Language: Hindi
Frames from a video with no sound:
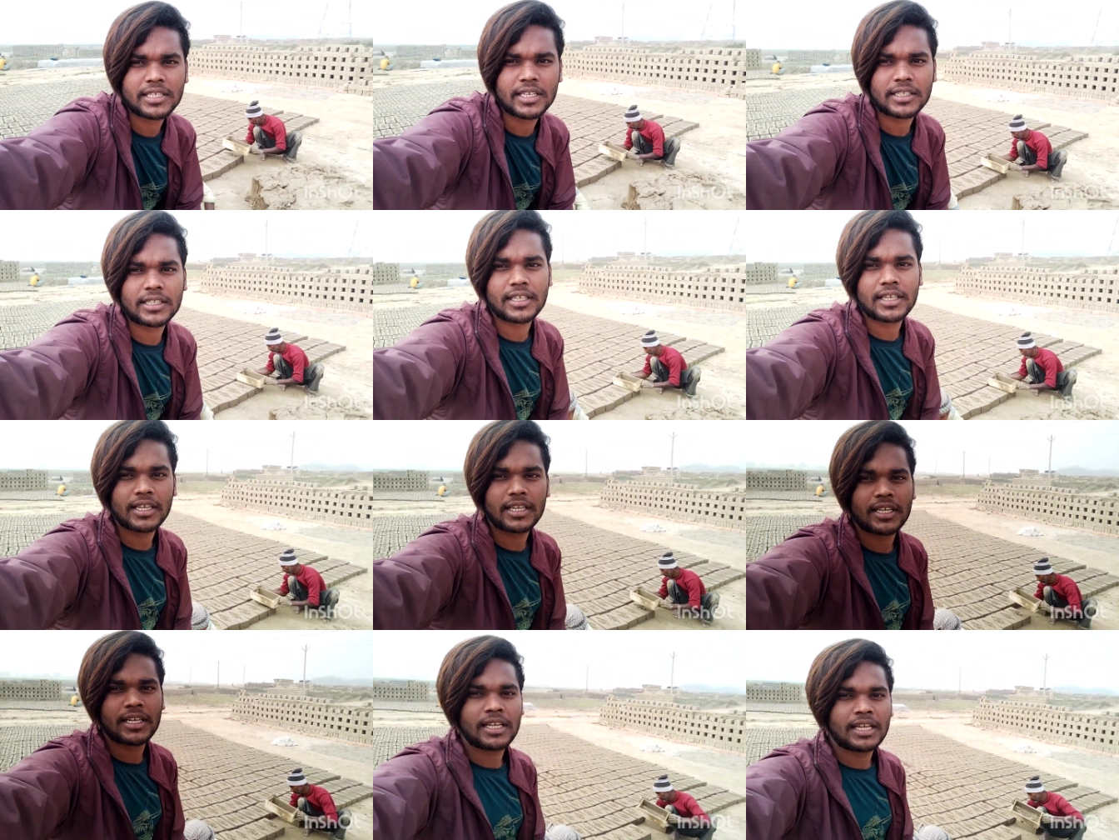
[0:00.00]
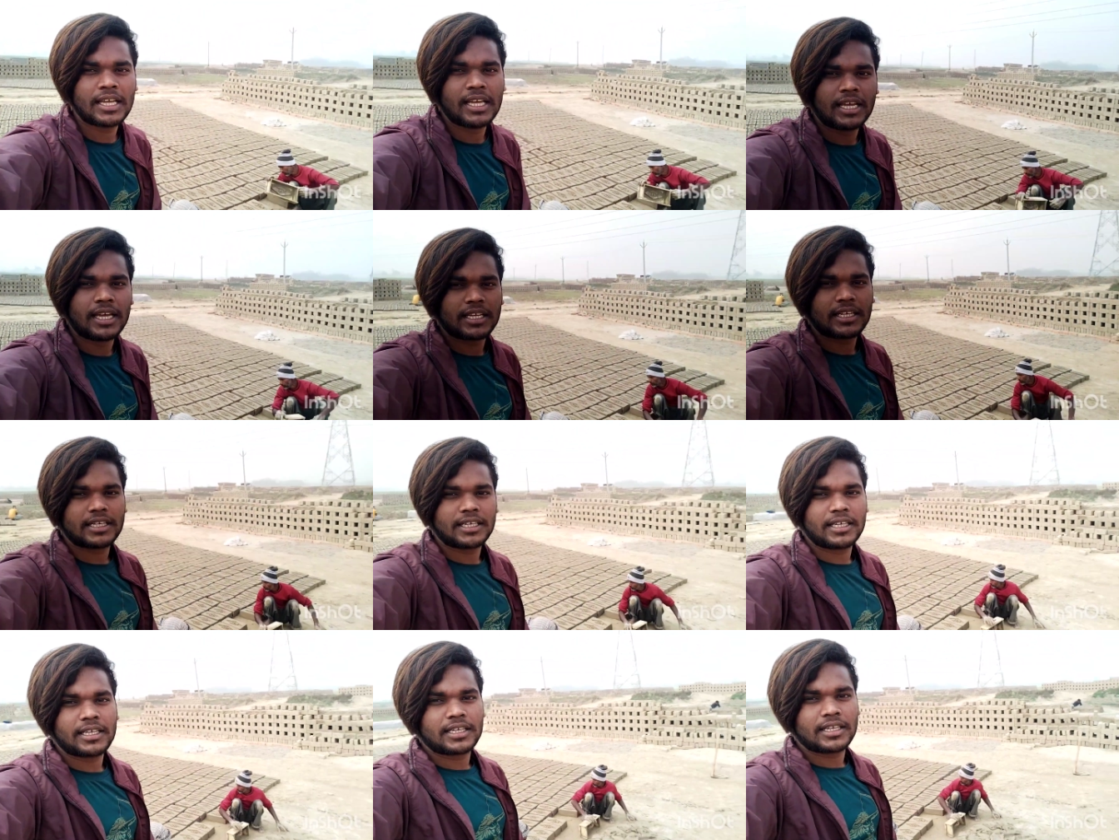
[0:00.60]
देख सकते
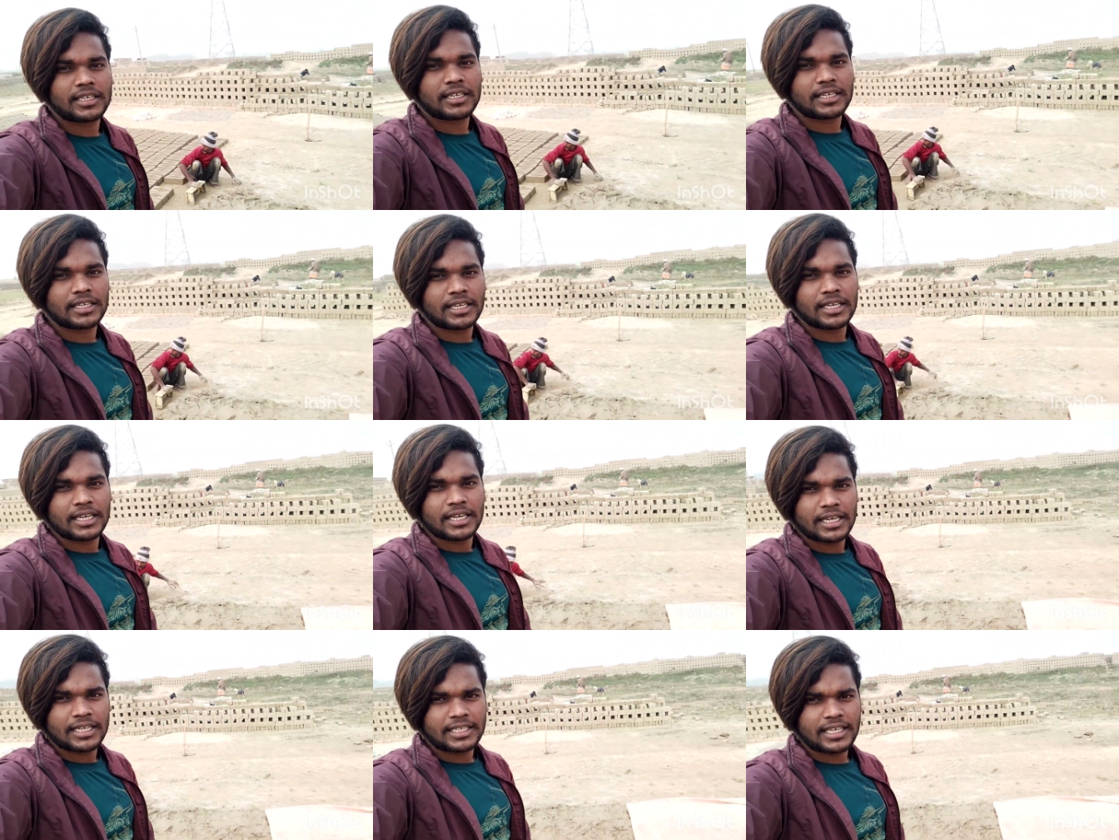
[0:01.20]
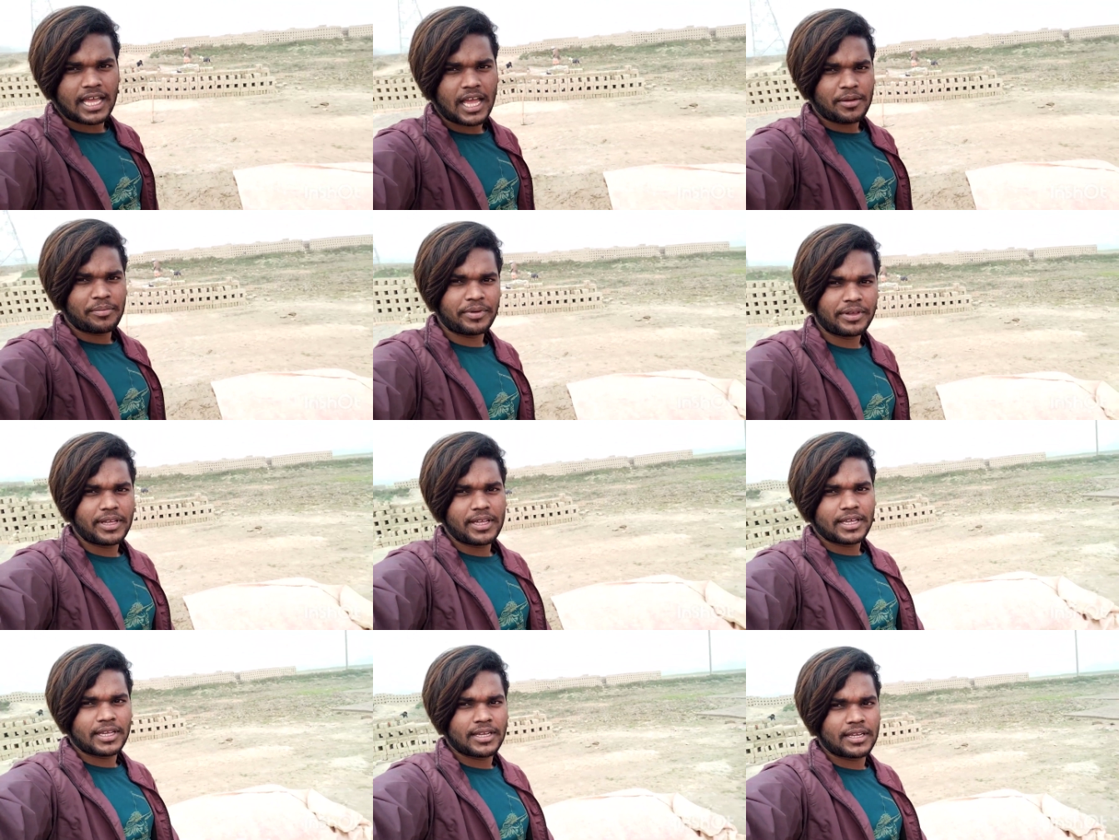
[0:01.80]
हैं कि यहाँ
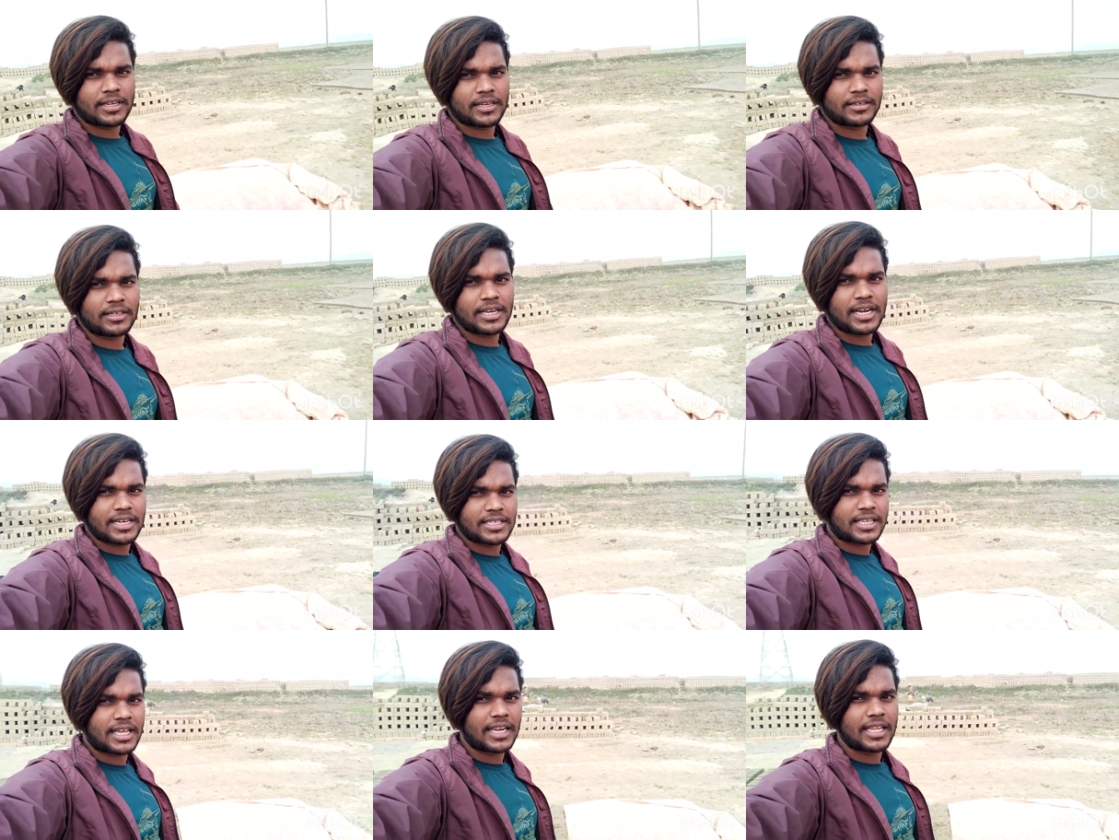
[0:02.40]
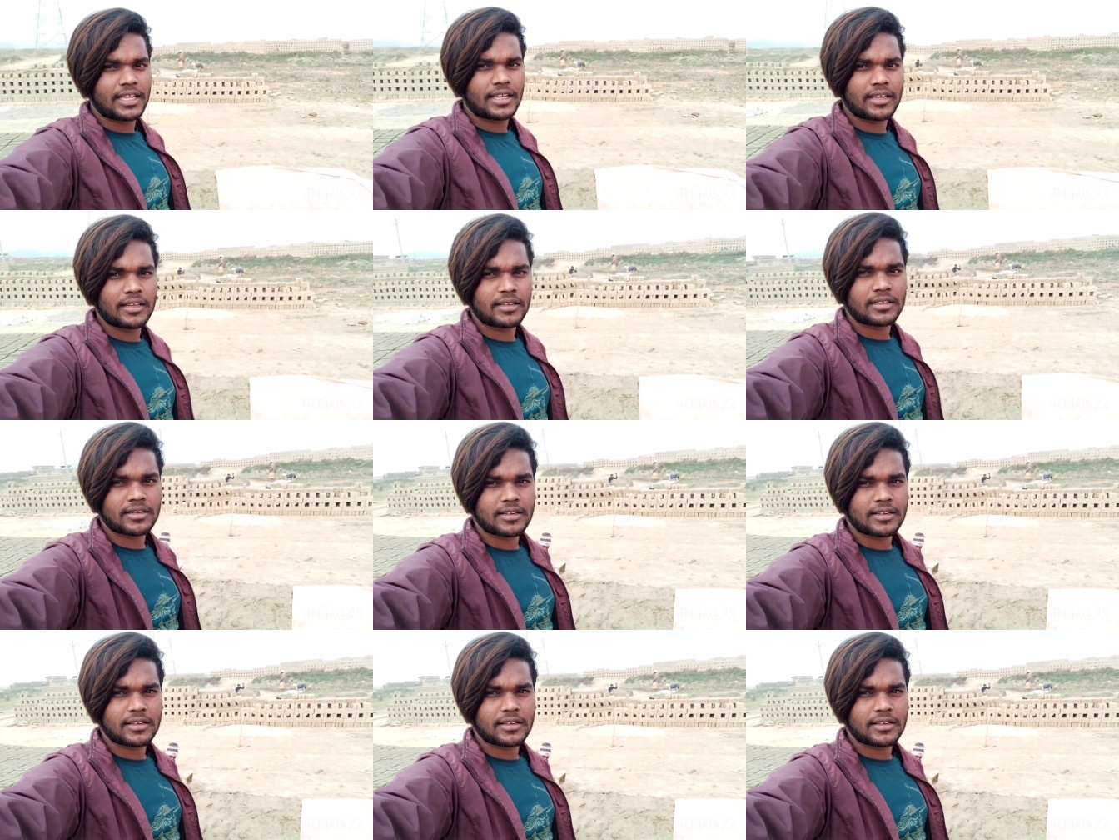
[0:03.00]
पे ढेर सारे